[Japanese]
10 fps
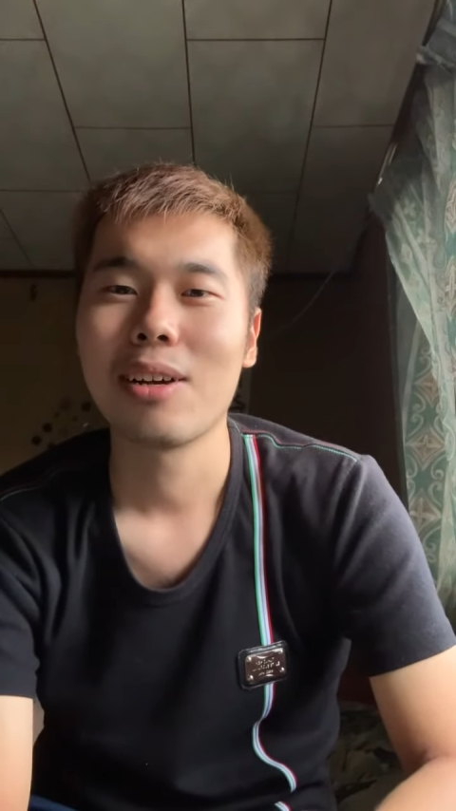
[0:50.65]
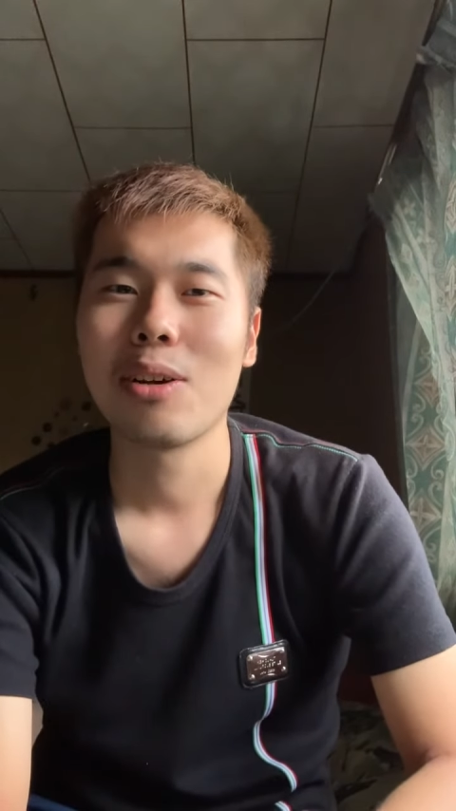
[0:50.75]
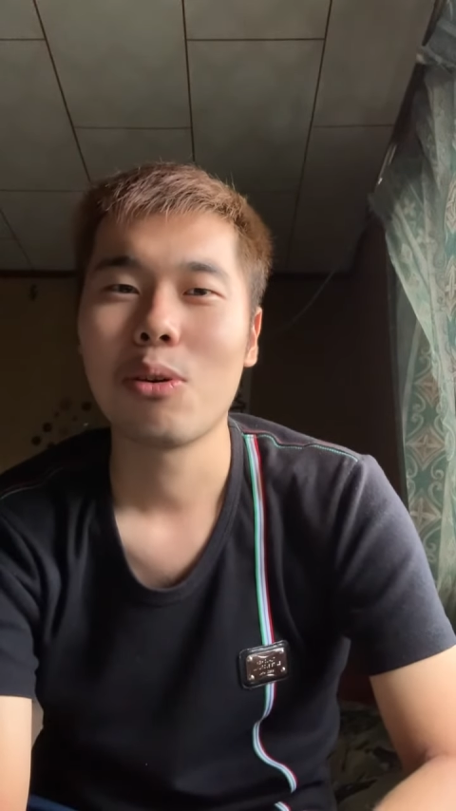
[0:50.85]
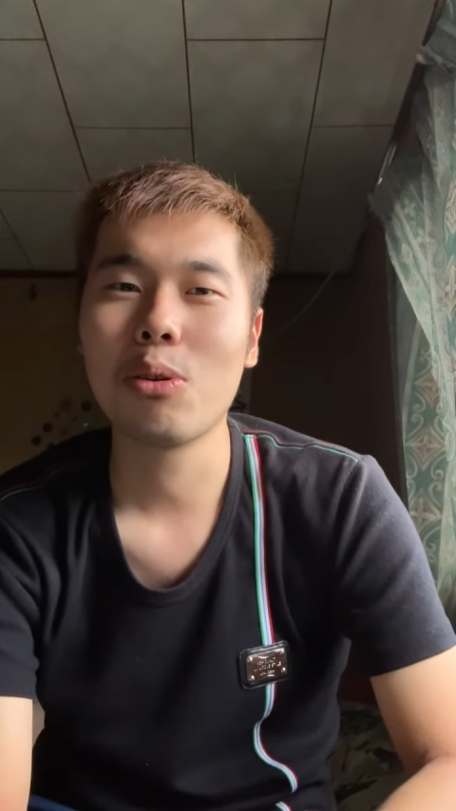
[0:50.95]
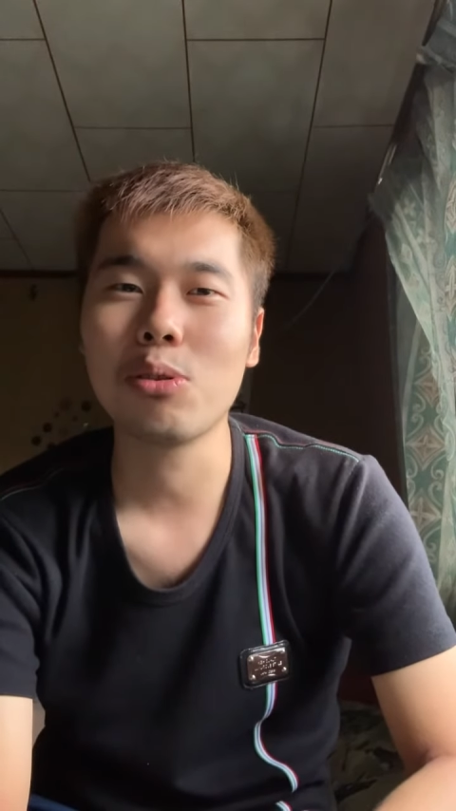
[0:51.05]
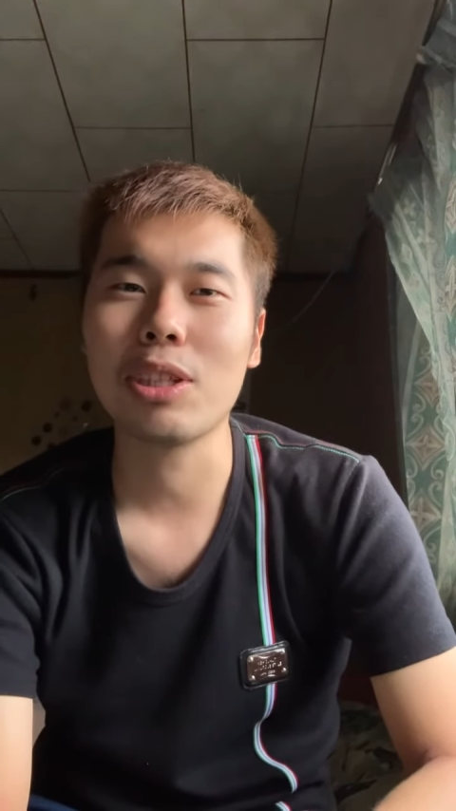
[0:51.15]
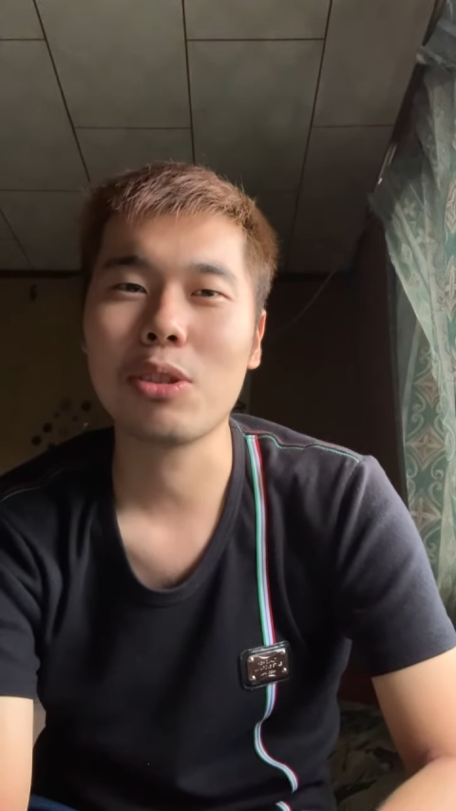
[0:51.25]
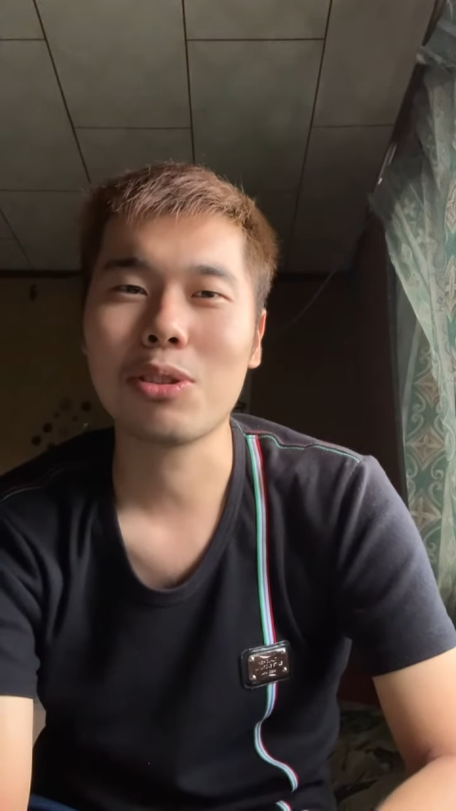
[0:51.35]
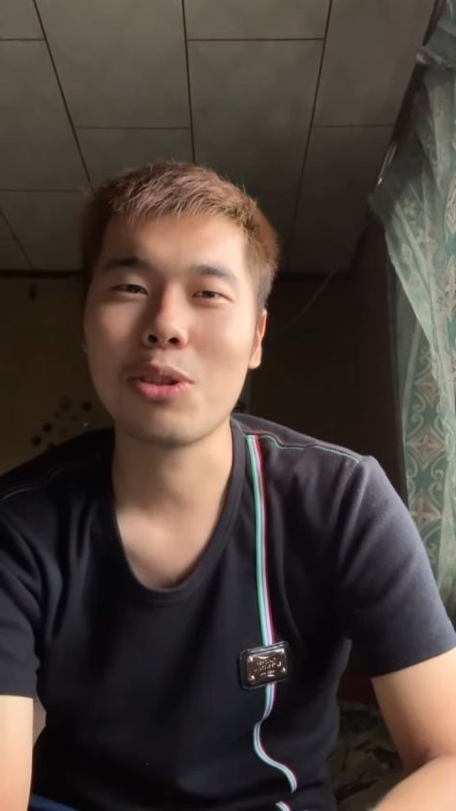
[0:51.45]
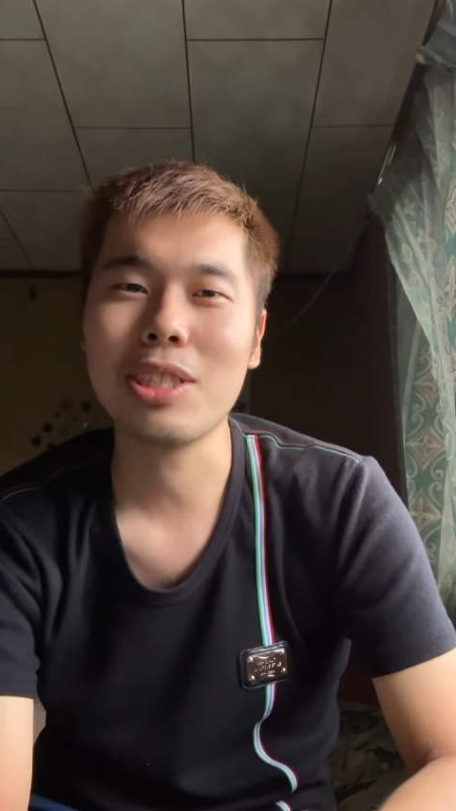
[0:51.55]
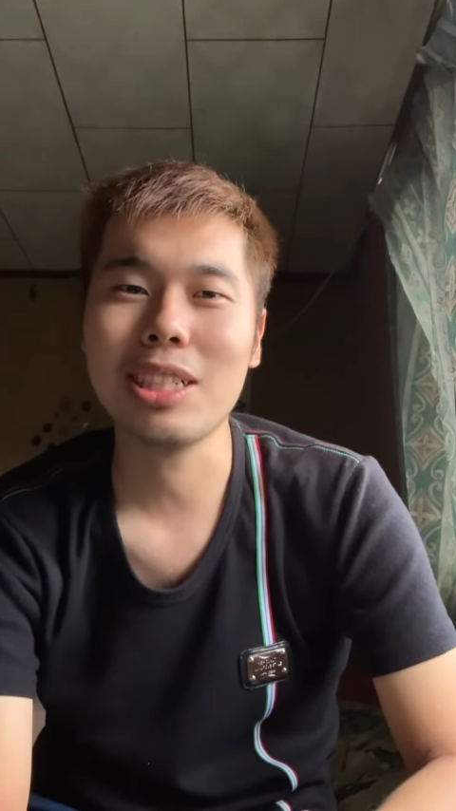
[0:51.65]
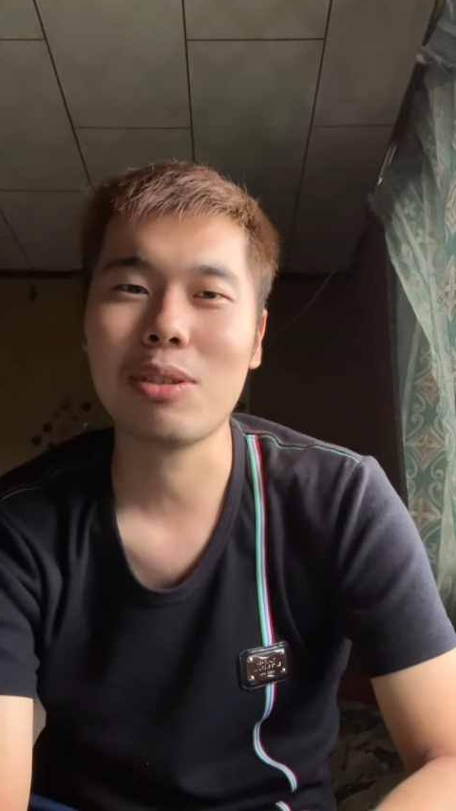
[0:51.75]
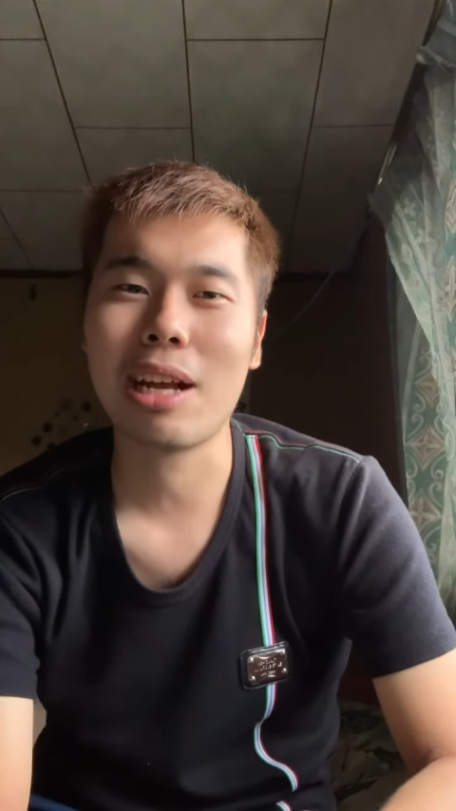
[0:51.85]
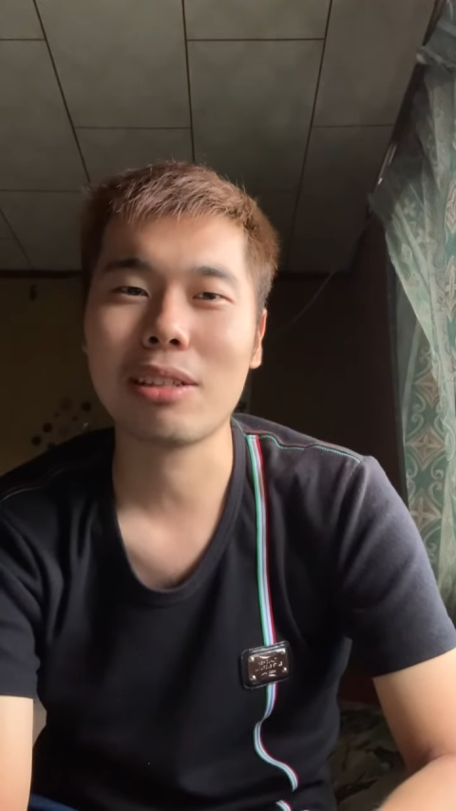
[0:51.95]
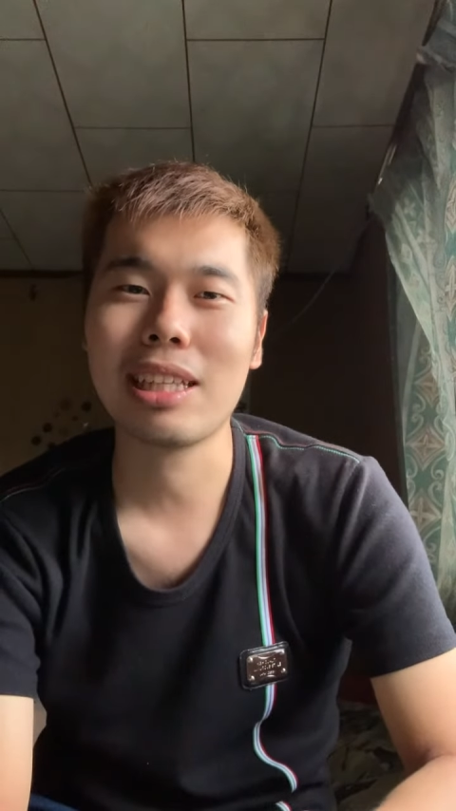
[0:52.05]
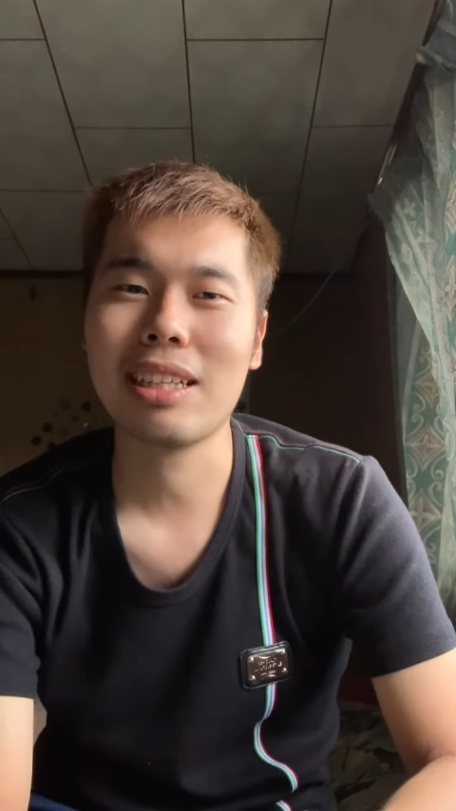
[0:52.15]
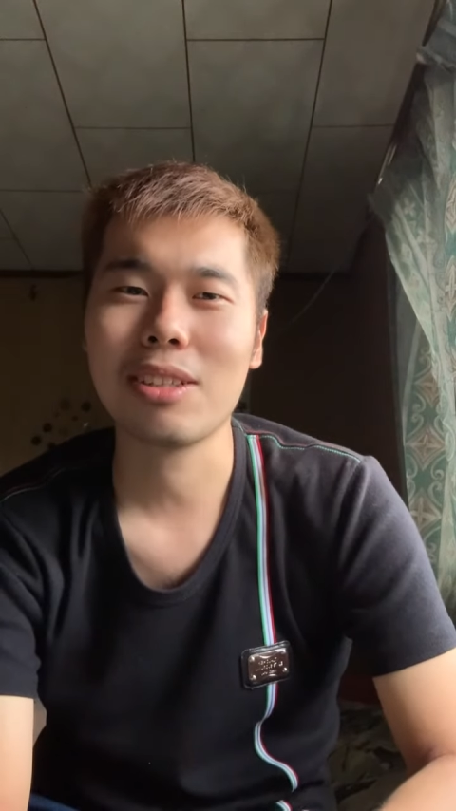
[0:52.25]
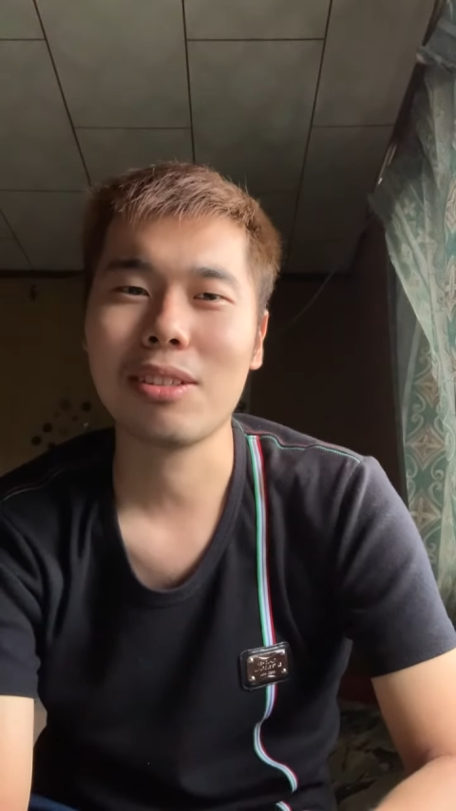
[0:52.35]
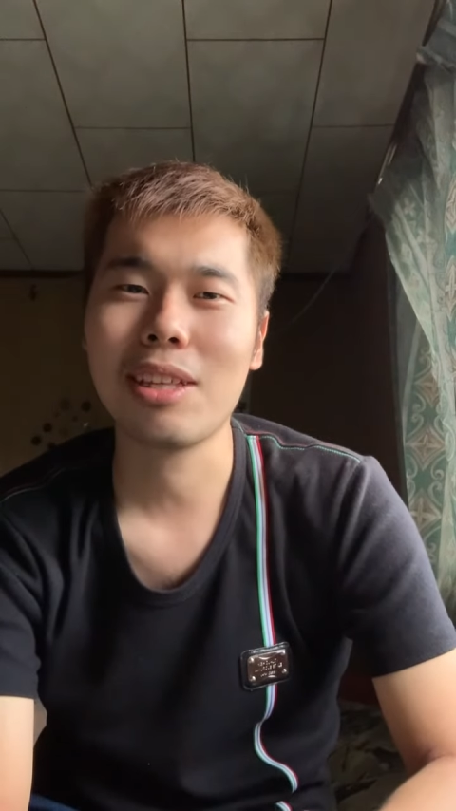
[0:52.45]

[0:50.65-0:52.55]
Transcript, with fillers: 本当に巨人と楽天